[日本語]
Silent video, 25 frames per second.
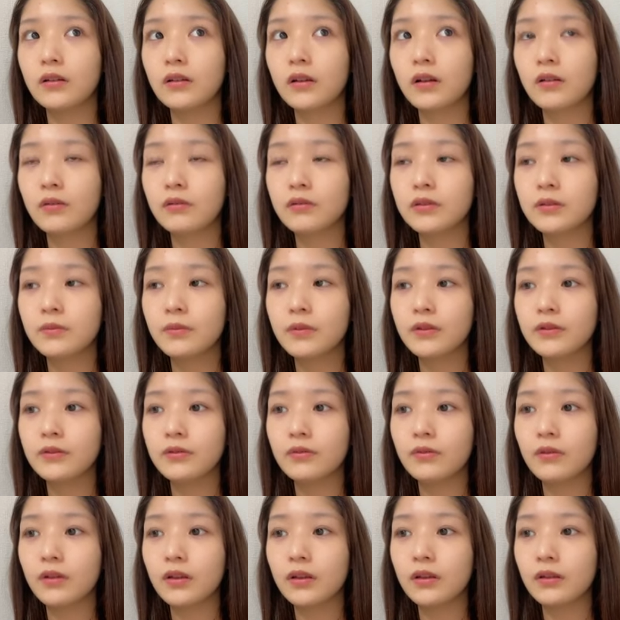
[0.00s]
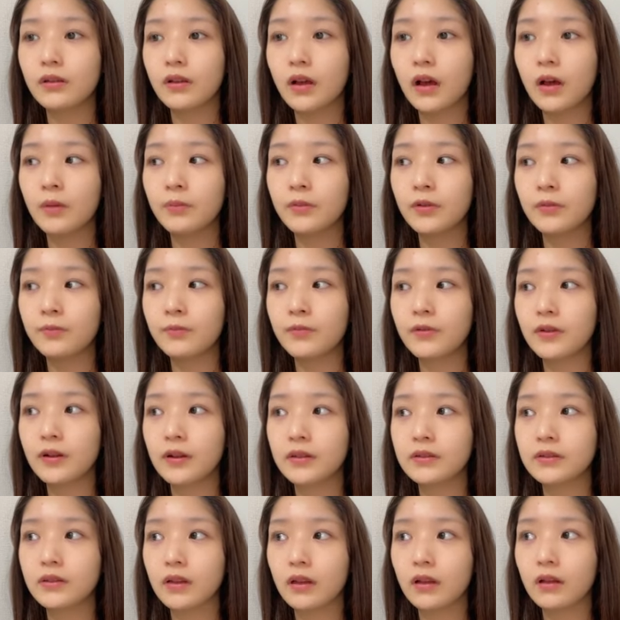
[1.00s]
鹿児島中央駅の
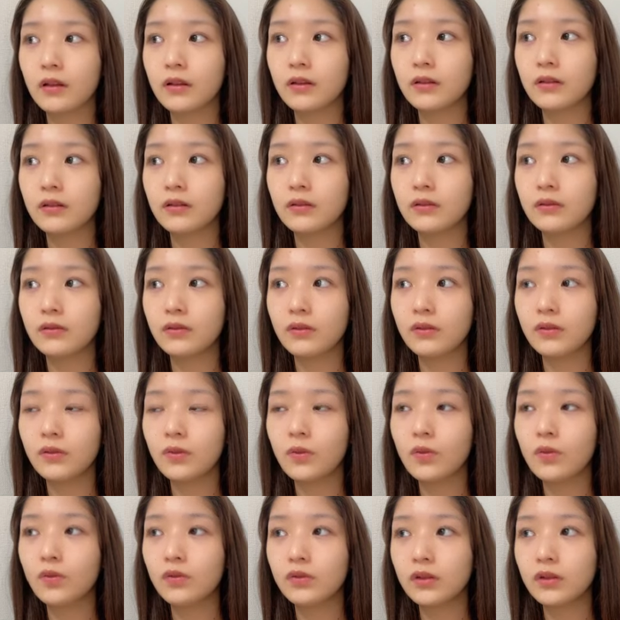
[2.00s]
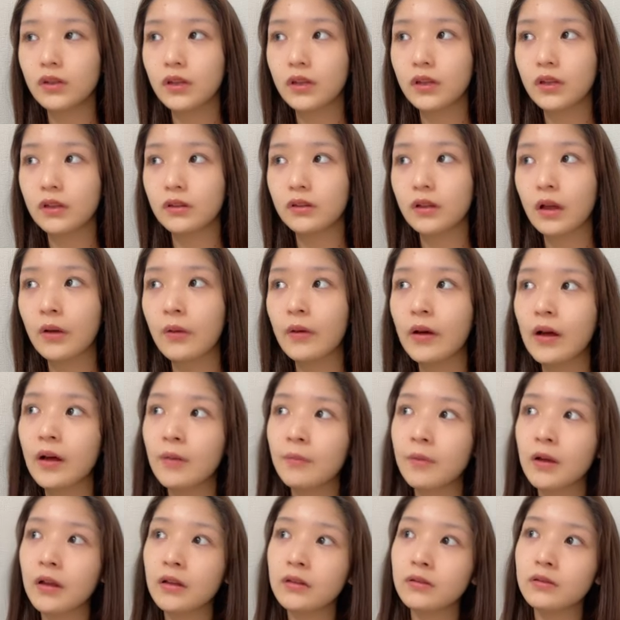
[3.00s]
アミュープラザの横に
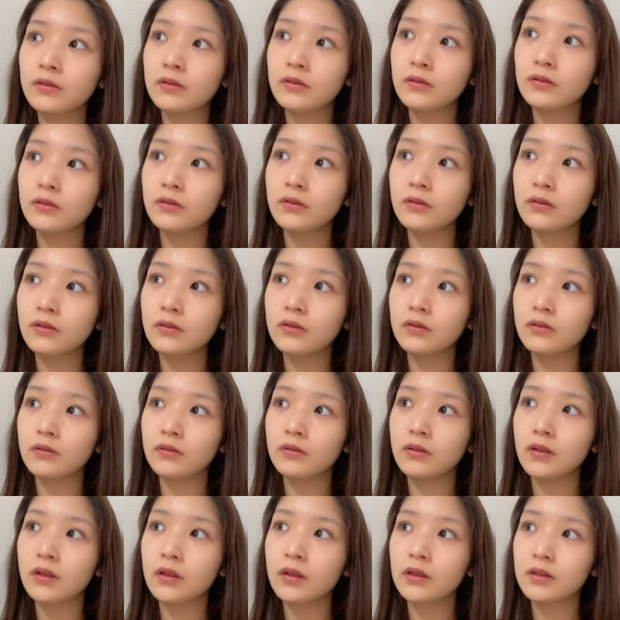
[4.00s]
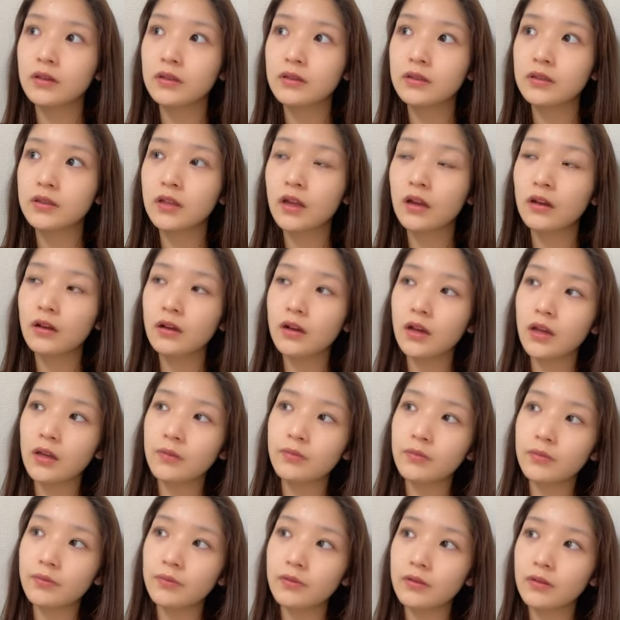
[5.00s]
タワーマンの3階
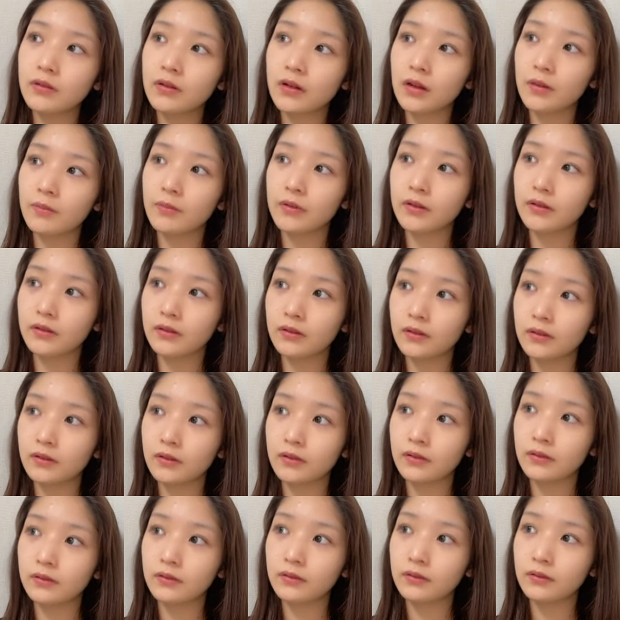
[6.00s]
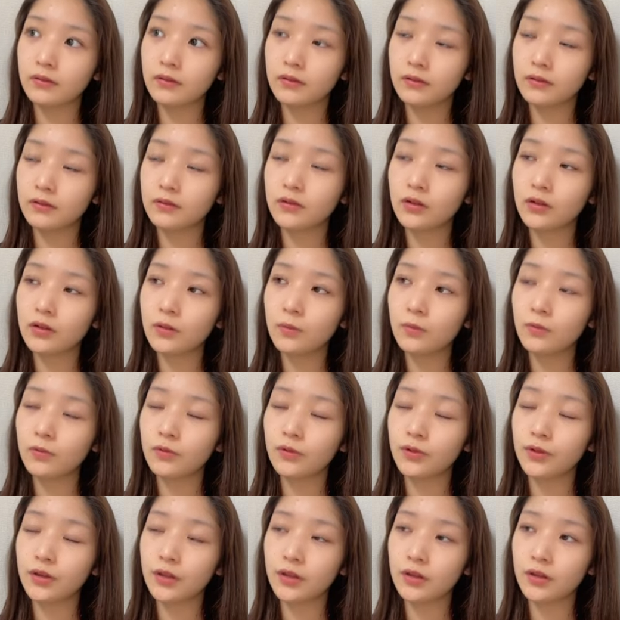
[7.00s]
部分ぐらいまでかななんか建
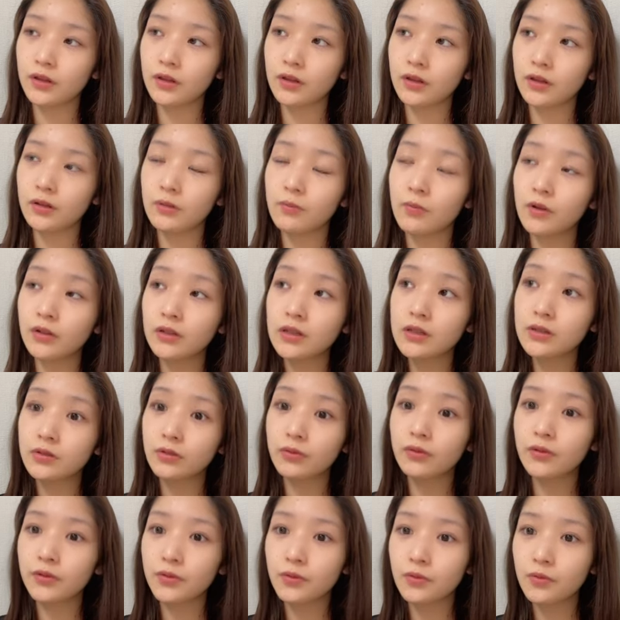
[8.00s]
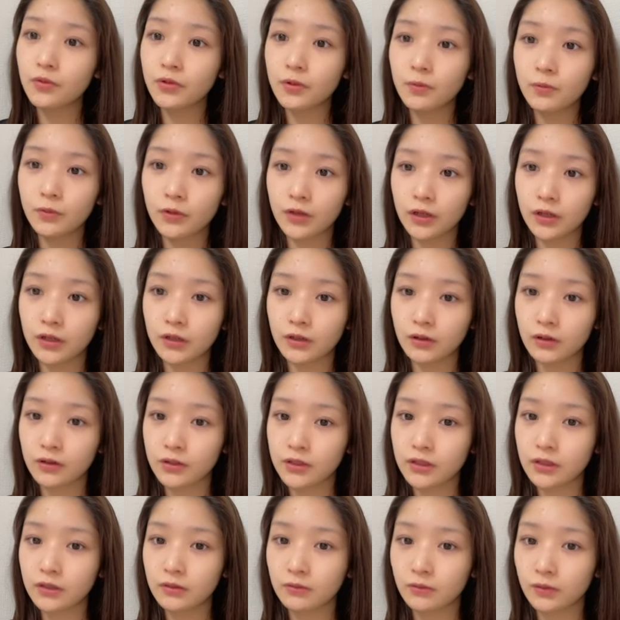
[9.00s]
物できてでまたその横にもできたら
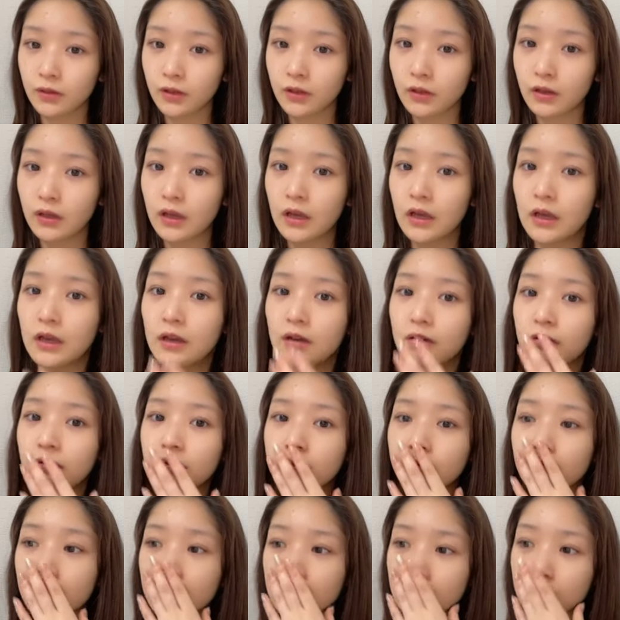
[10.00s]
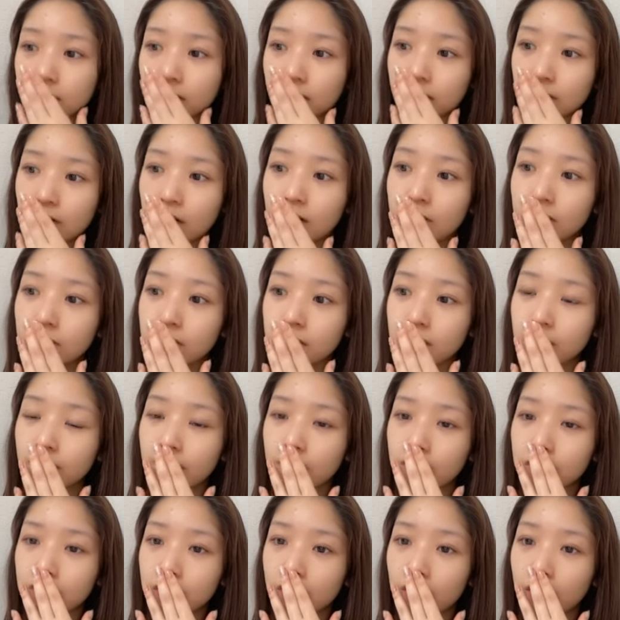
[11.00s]
しいのね私さ鹿児
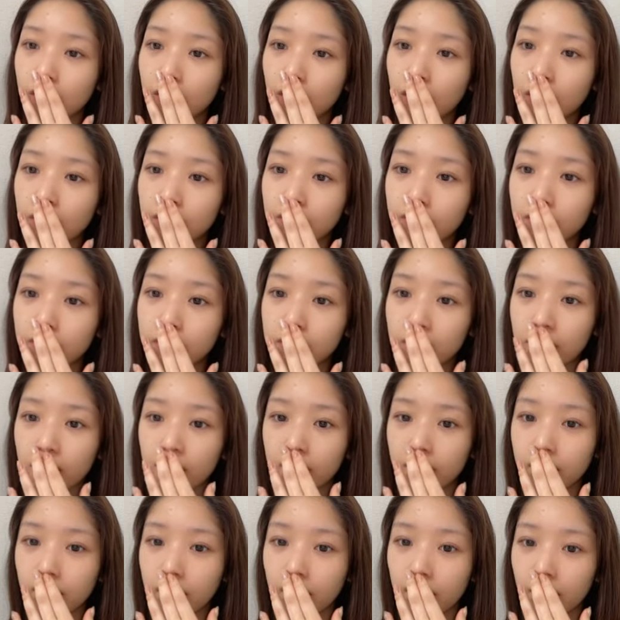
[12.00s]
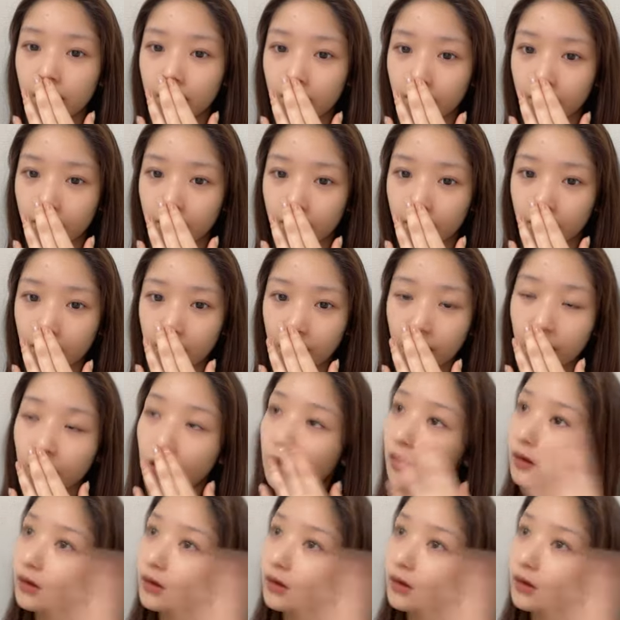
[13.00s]
島さ半年帰ってないのねあ